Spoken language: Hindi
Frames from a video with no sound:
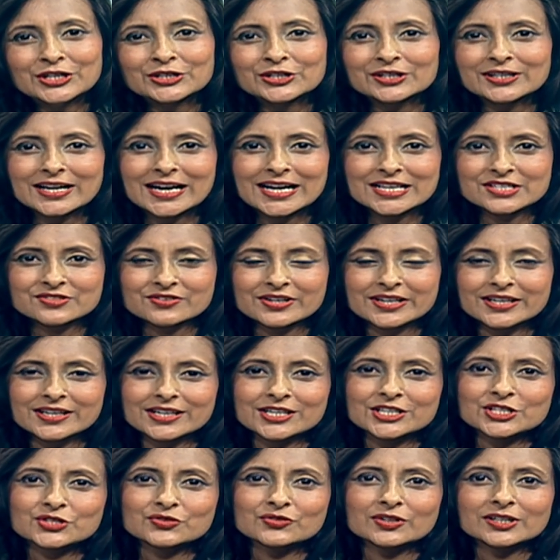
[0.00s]
तो नाजरीन
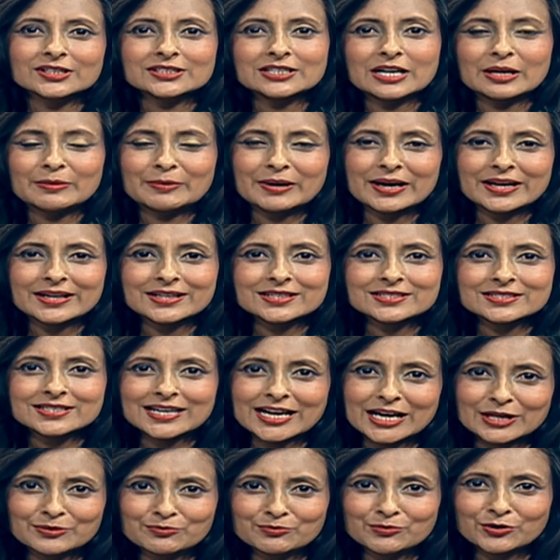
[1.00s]
इस वक्त हमारे
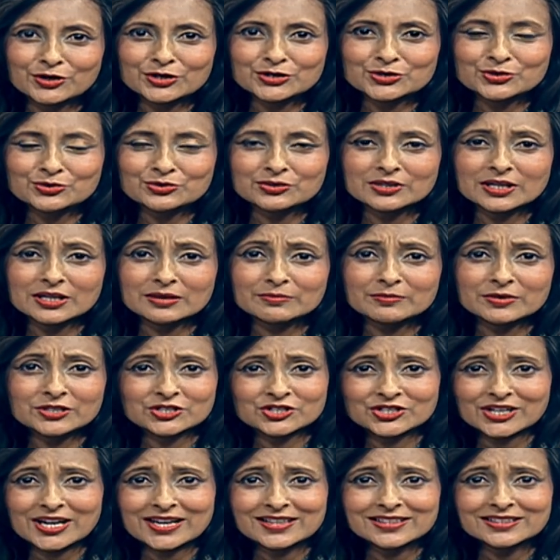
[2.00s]
साथ मौजूद हैं
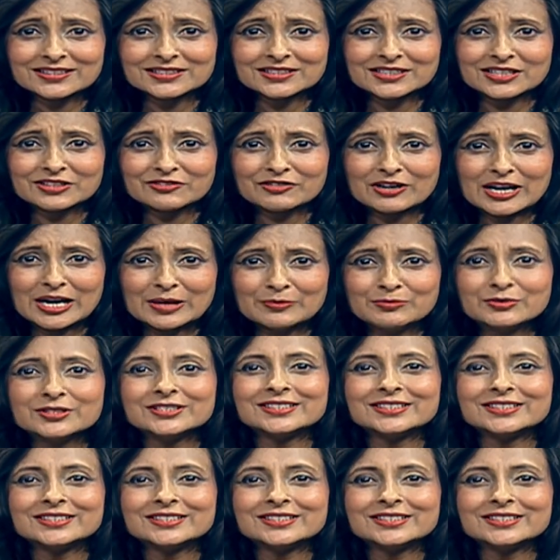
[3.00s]
बशारत नवाब